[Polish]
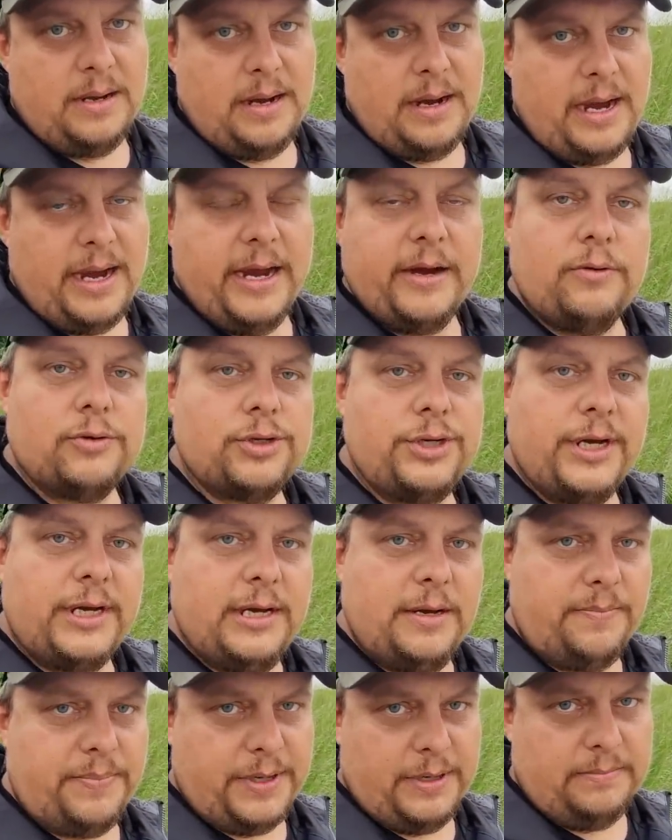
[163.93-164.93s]
A jakoś nie
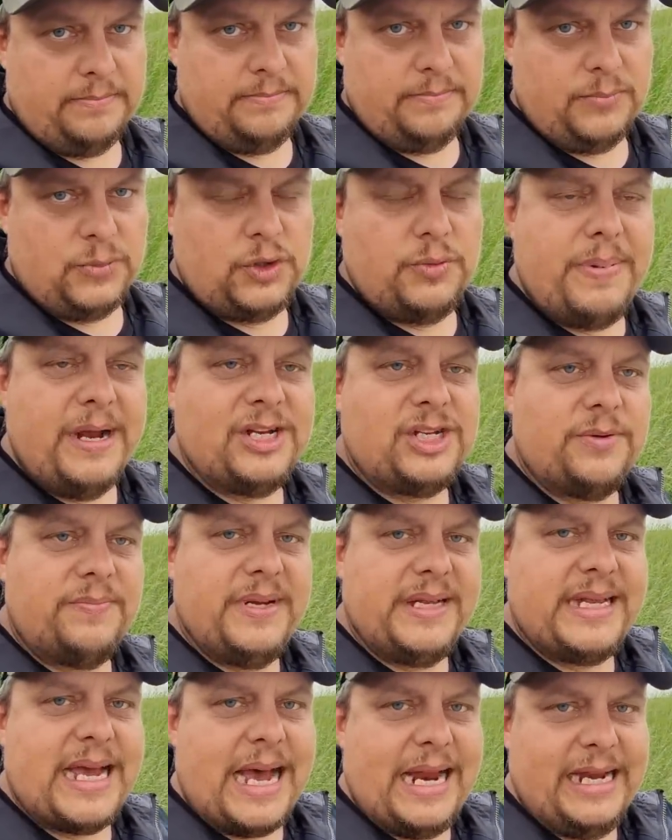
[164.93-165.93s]
kipi. Czy
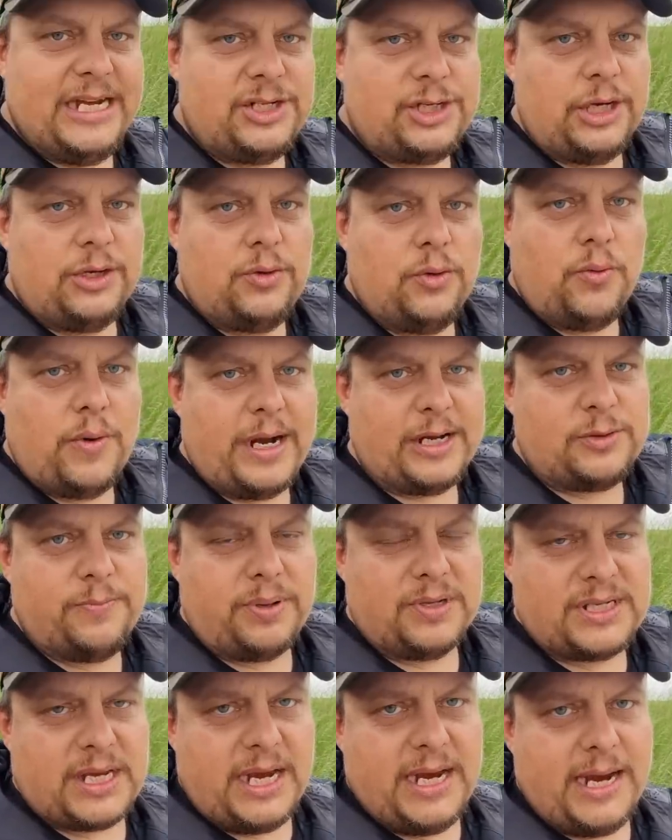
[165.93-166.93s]
będziemy dalej się tułać
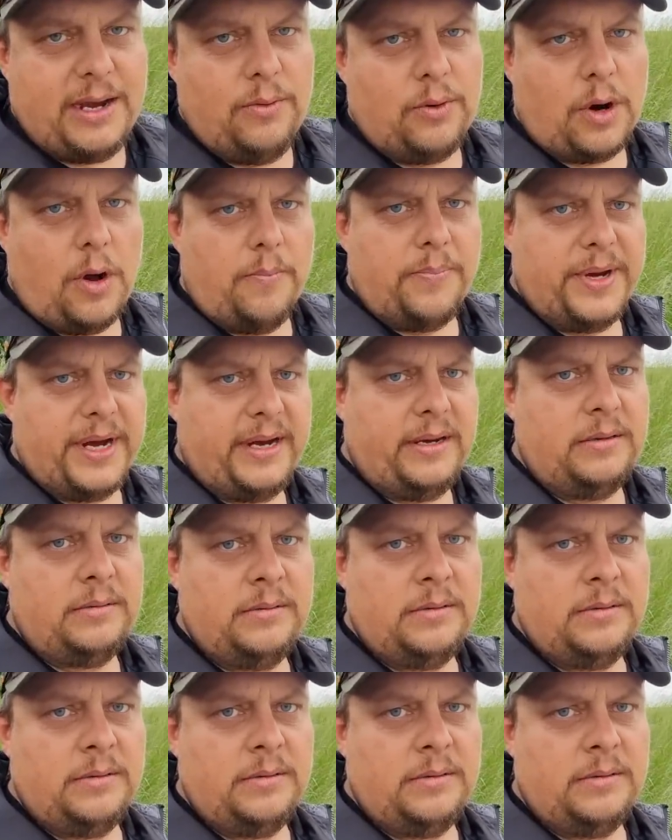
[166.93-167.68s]
po całej Europie?